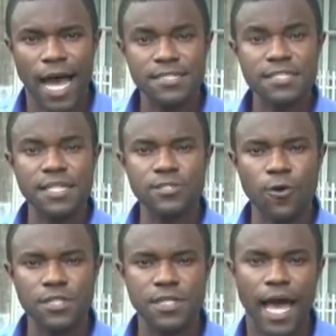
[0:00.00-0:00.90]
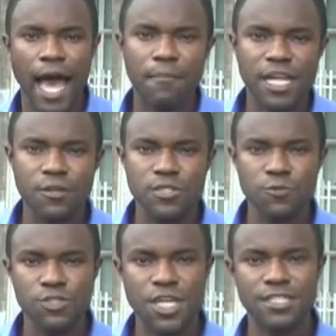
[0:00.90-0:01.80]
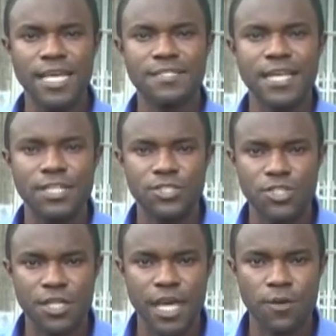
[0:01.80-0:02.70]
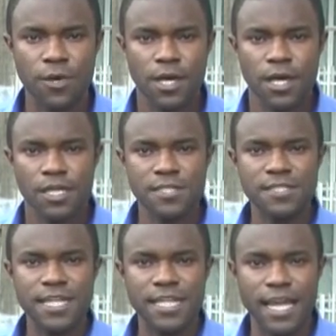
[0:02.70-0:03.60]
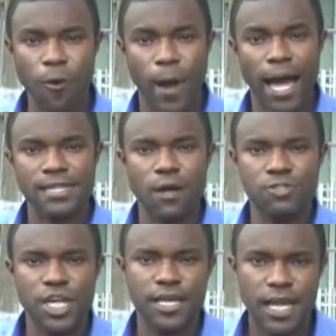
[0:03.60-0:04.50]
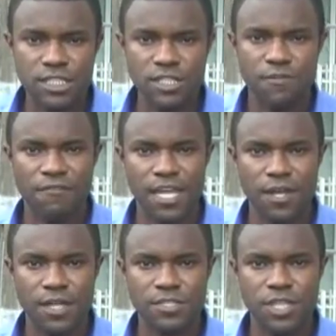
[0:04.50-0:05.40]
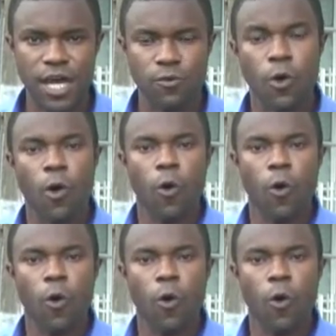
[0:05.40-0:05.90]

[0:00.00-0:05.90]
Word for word: As inscrições abriram-se no dia 17 de janeiro e se estenderão até o dia 15 de fevereiro deste ano.